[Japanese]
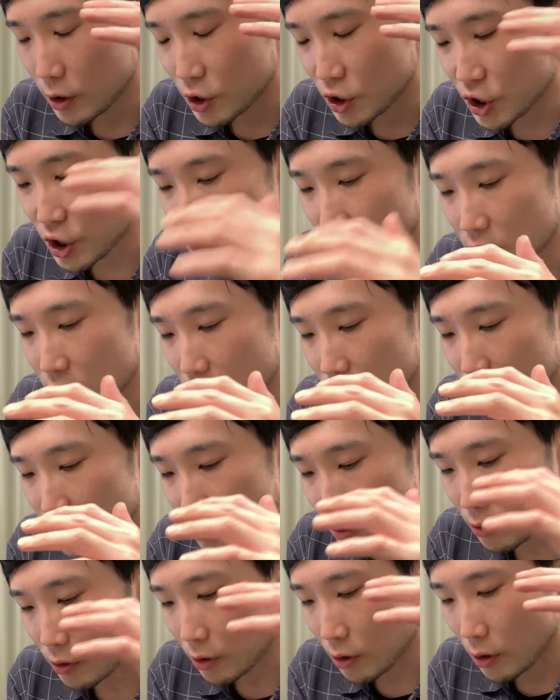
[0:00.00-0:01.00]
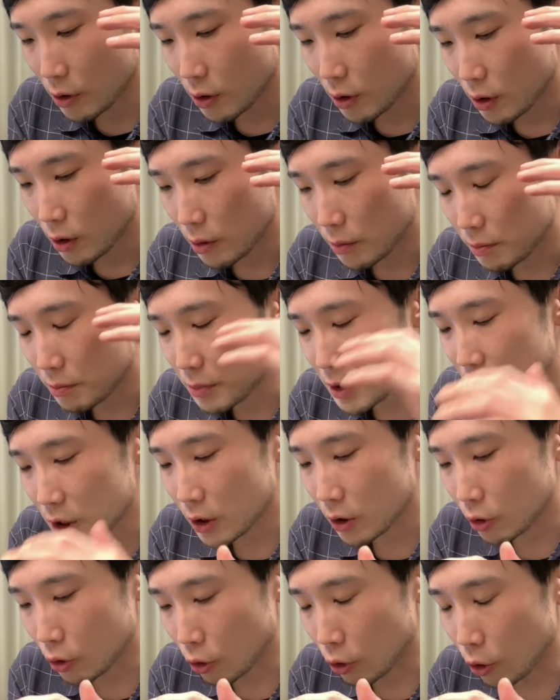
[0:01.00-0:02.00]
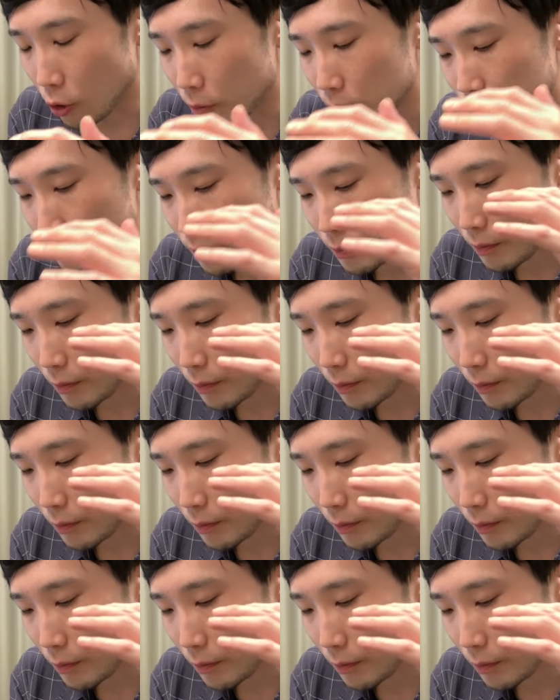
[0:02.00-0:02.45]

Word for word: チーズ、ミート、